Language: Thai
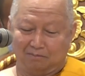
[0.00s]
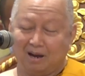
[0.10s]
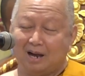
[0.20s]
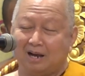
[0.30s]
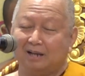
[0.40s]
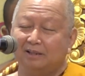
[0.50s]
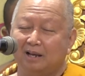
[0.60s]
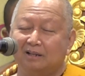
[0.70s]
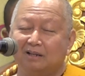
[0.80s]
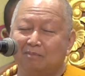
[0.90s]
มหาเถ
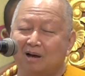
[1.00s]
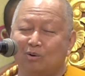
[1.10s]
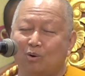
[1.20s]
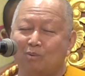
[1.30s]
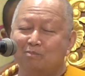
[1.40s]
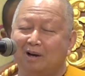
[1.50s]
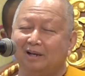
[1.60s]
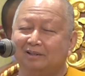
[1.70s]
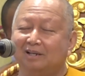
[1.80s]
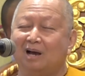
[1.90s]
รสมาคมให้
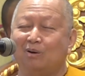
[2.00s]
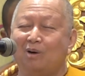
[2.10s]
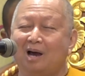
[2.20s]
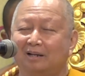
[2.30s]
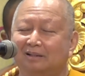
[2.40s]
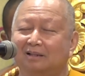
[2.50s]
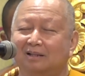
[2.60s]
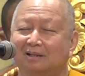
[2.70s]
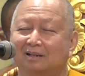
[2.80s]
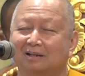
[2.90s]
เจ้าอาวาส
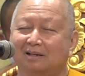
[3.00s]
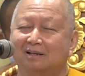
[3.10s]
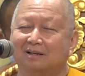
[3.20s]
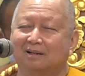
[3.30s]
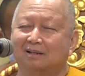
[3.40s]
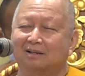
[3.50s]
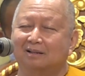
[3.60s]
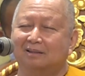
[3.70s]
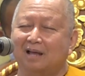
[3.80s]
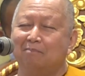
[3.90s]

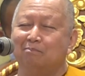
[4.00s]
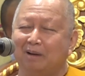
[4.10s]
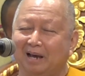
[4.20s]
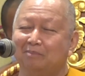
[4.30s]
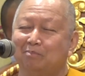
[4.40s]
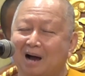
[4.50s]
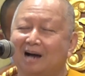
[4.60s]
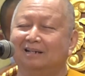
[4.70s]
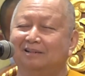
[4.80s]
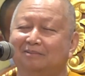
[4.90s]
ทำแผนผัง